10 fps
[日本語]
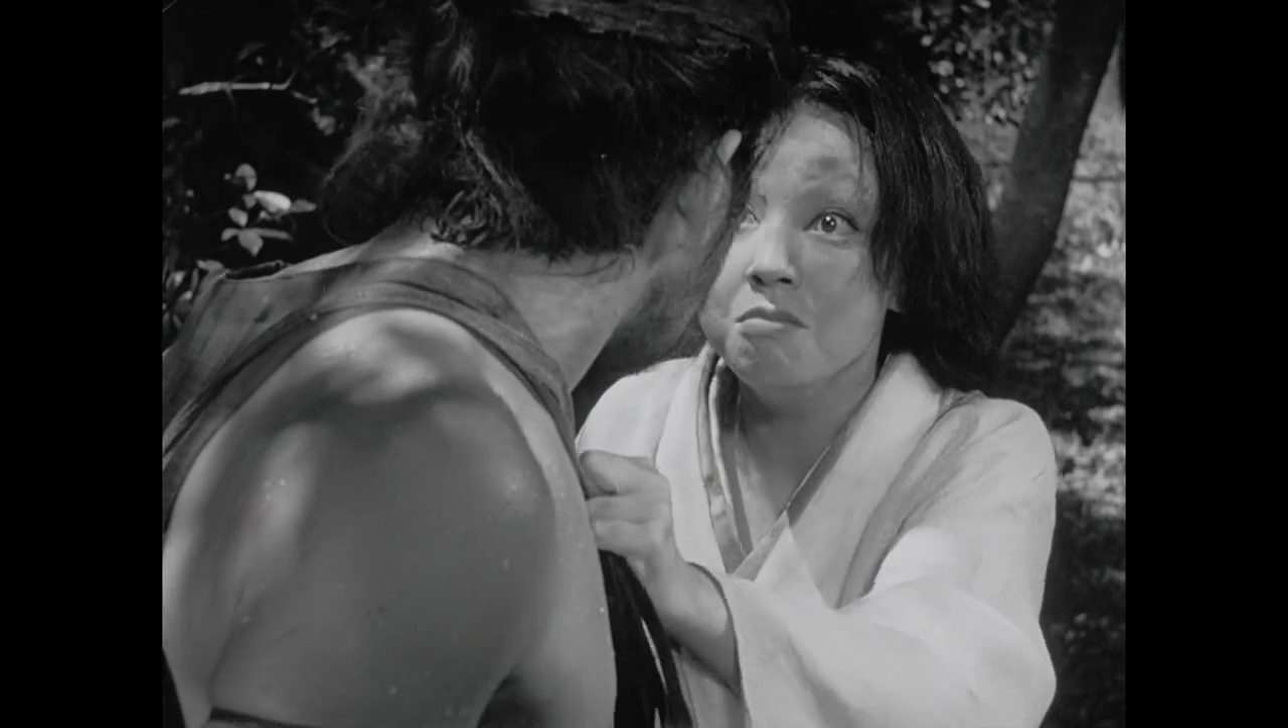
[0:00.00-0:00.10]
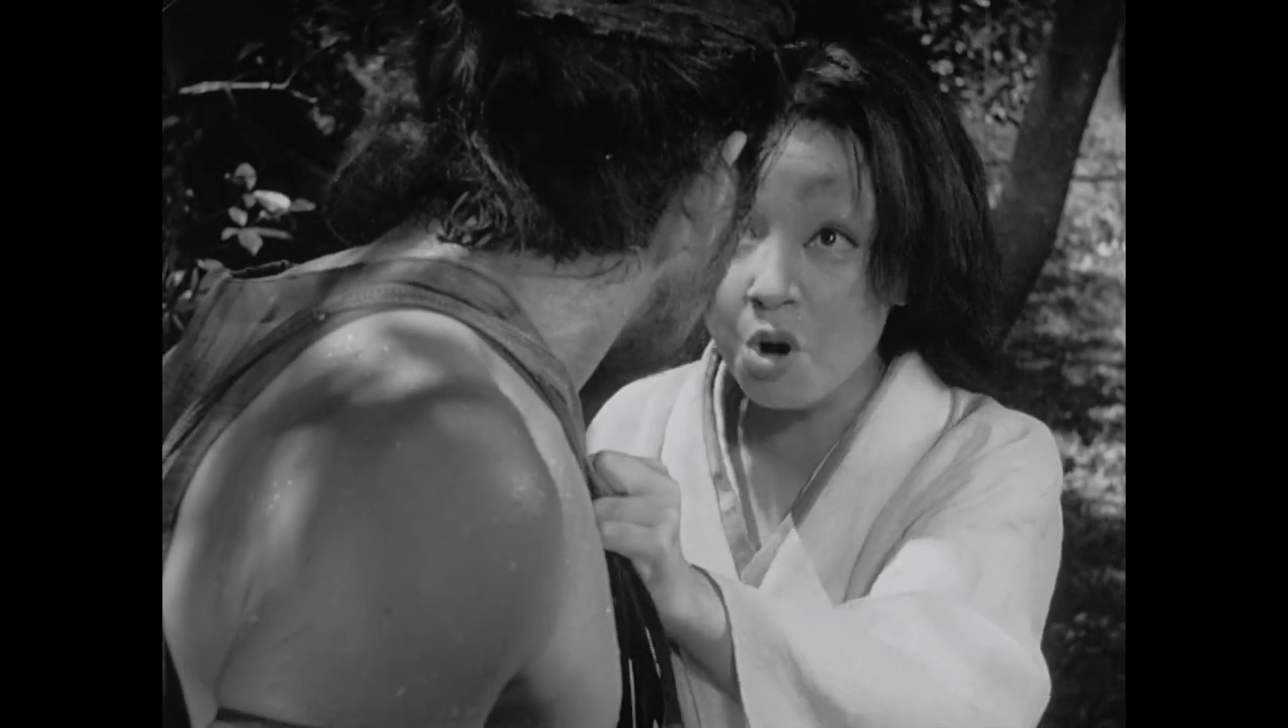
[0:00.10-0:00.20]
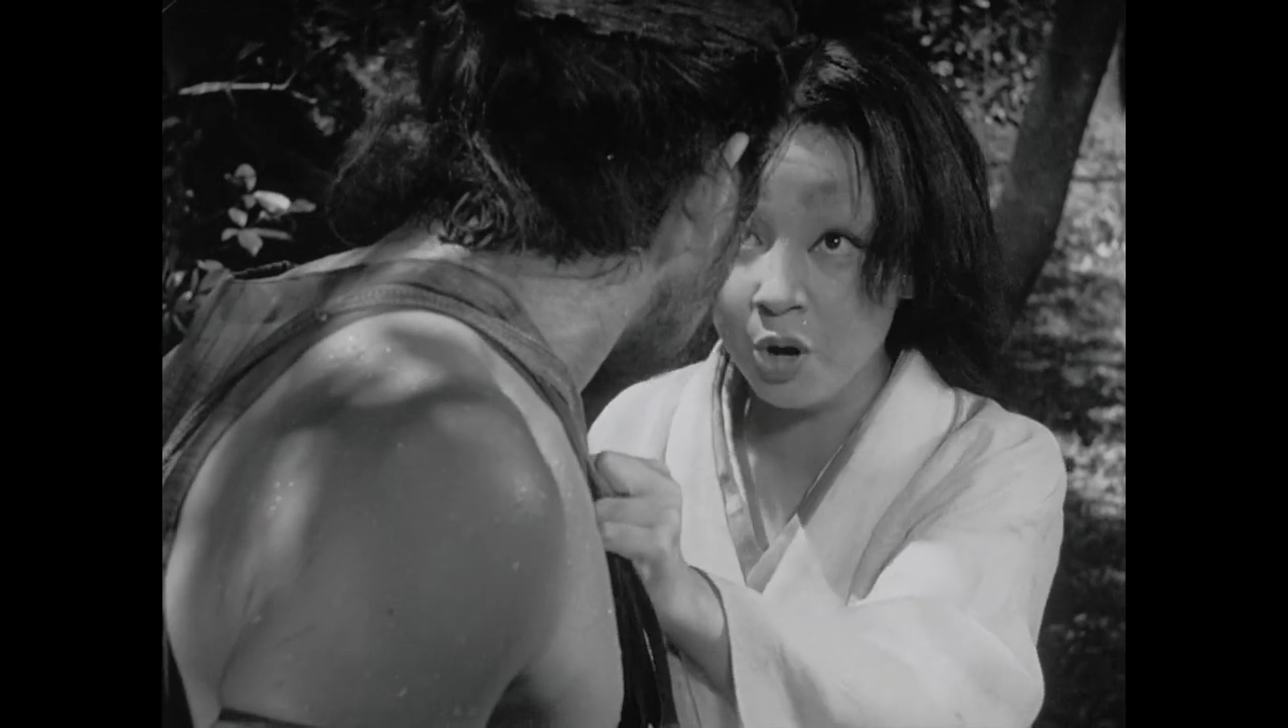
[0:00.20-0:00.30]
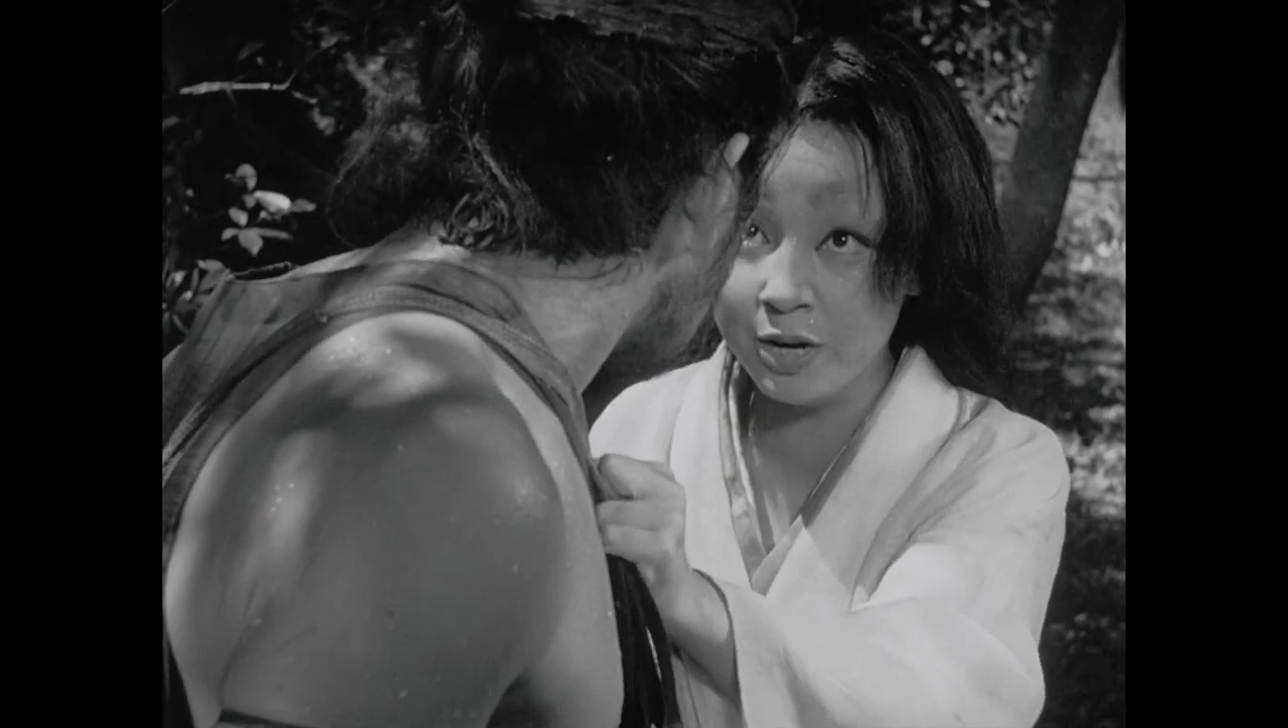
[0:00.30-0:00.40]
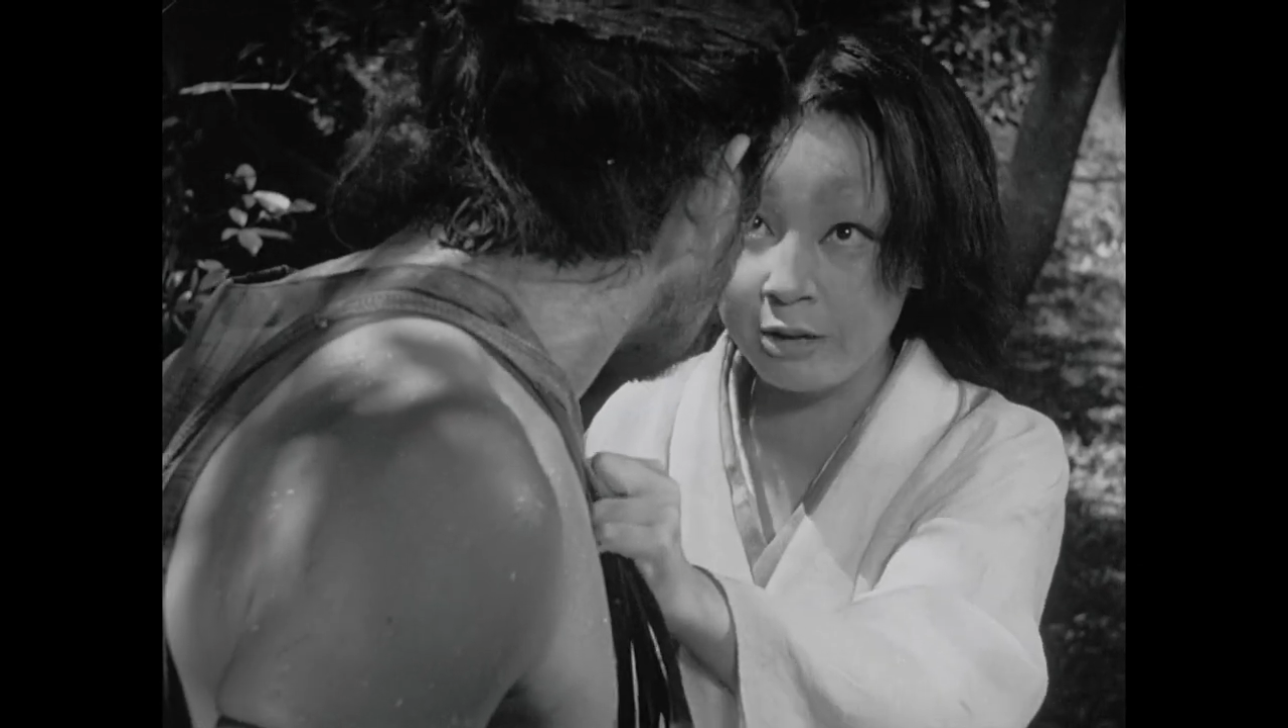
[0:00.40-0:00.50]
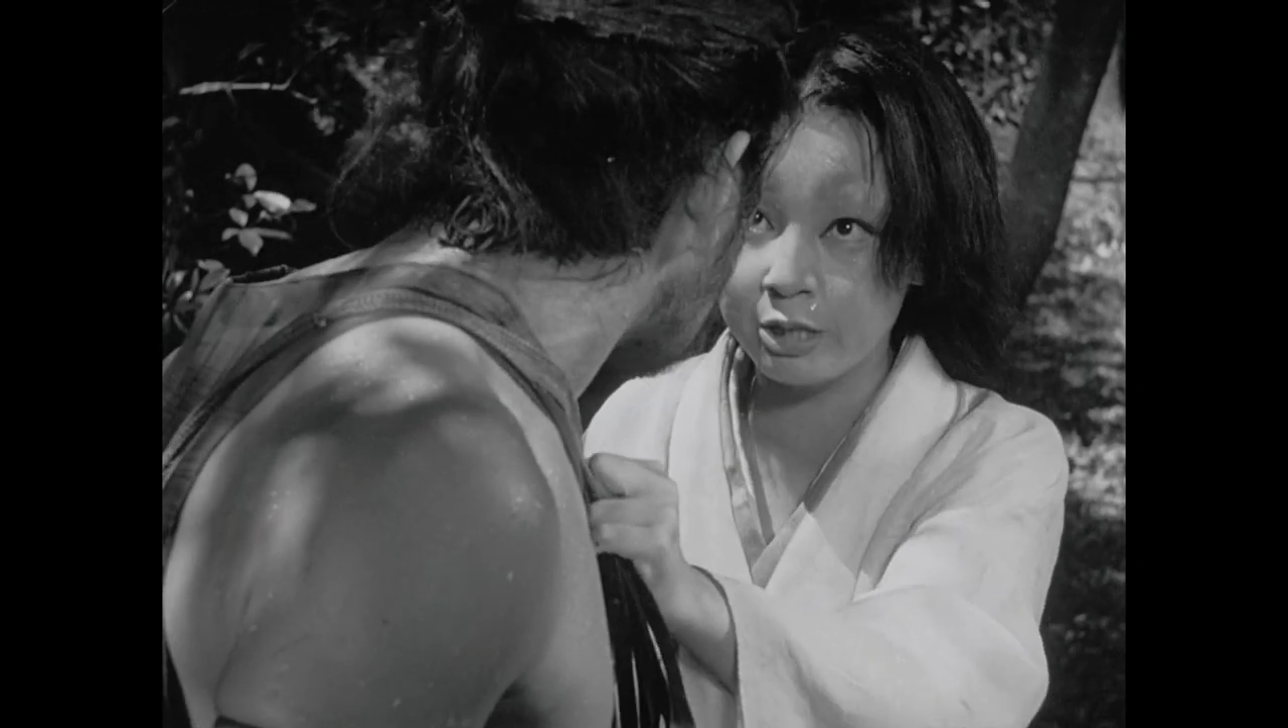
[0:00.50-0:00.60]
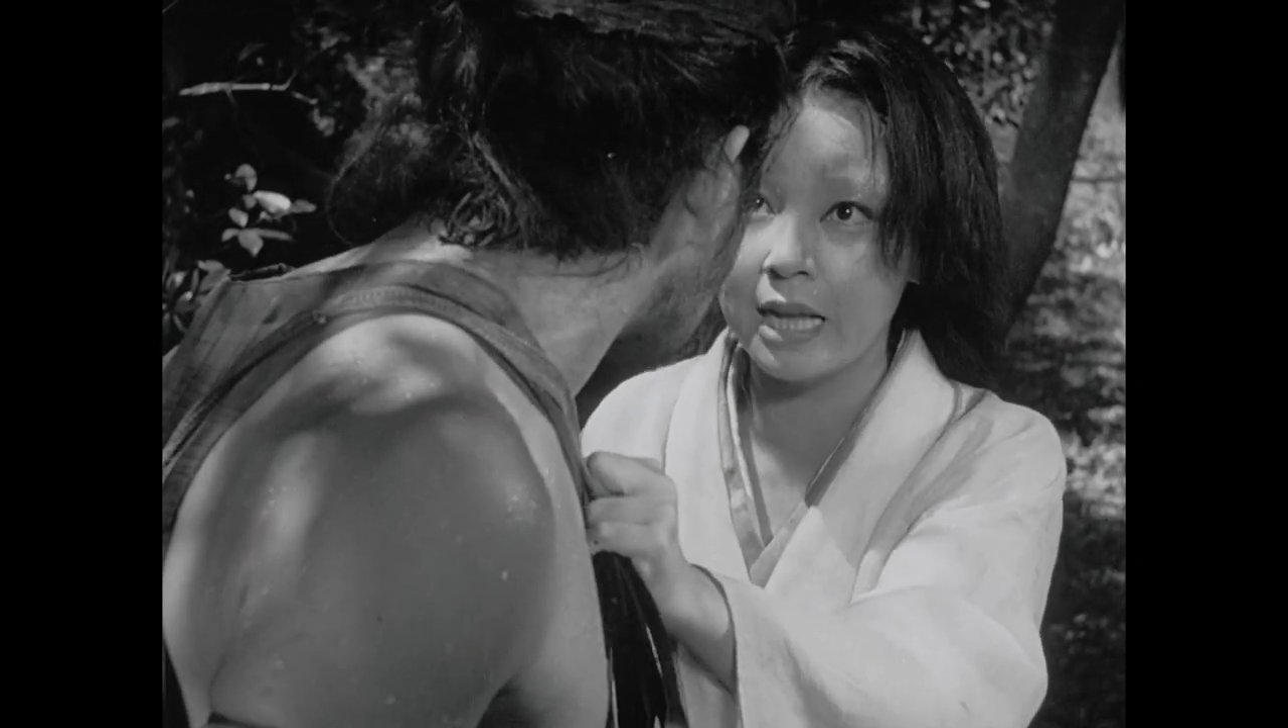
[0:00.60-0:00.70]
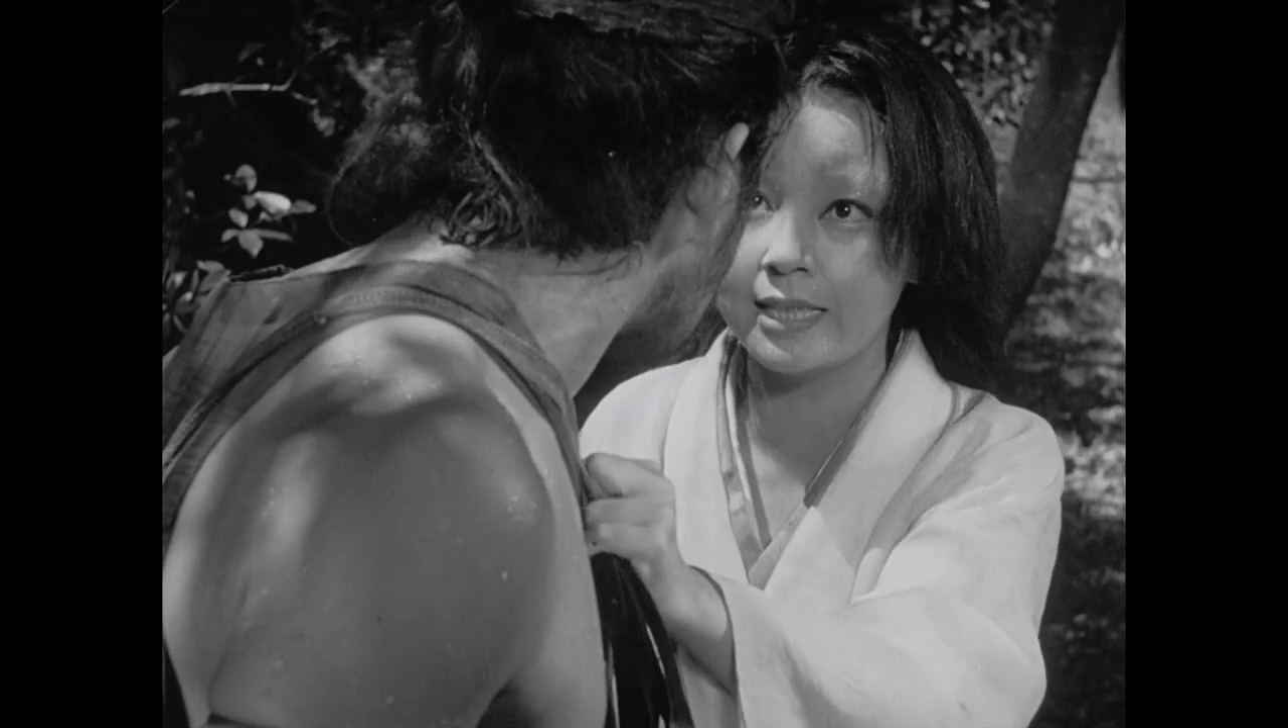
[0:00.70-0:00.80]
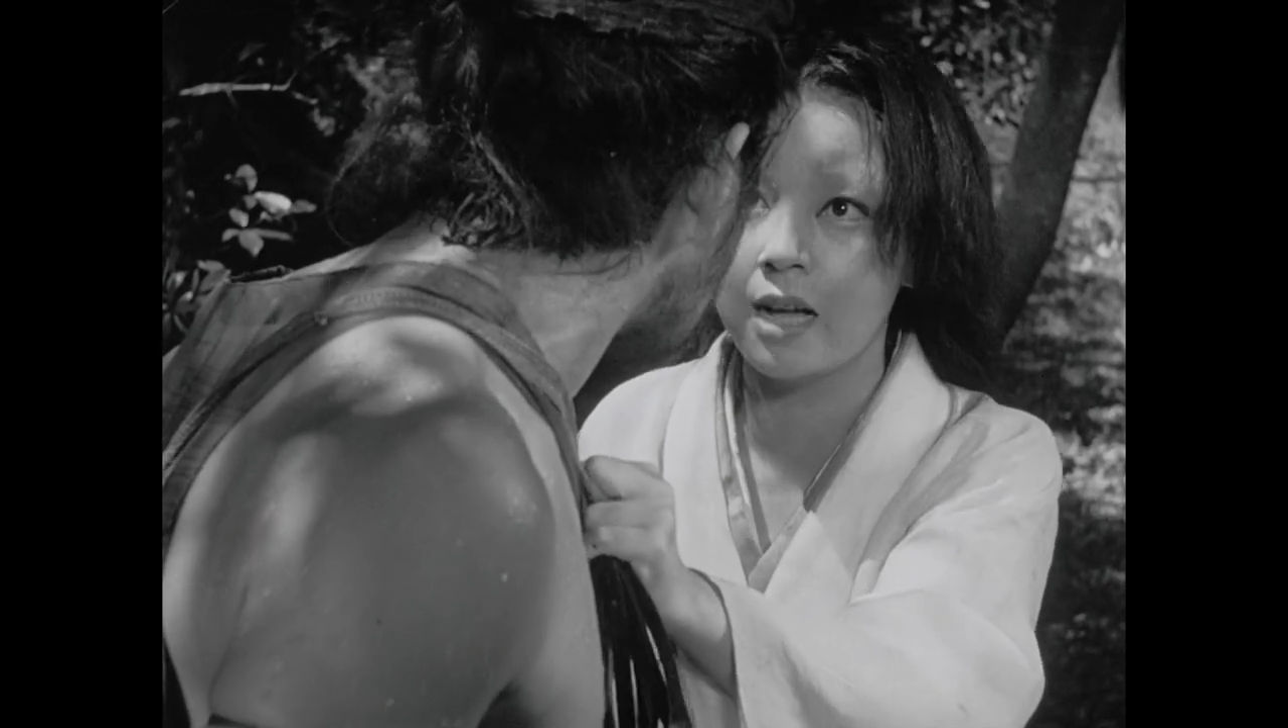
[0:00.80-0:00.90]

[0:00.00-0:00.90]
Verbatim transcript: 無法なことだっ